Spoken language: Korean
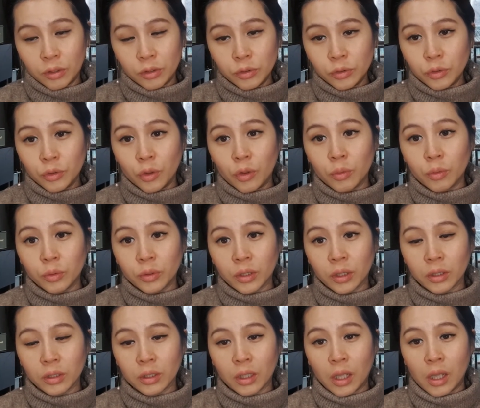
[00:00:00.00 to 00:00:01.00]
애들도 영어
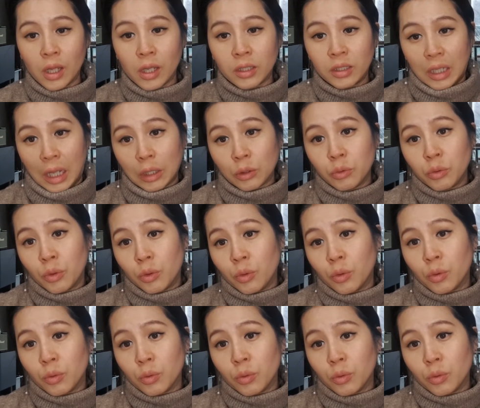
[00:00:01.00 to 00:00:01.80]
못하는데 나도 영어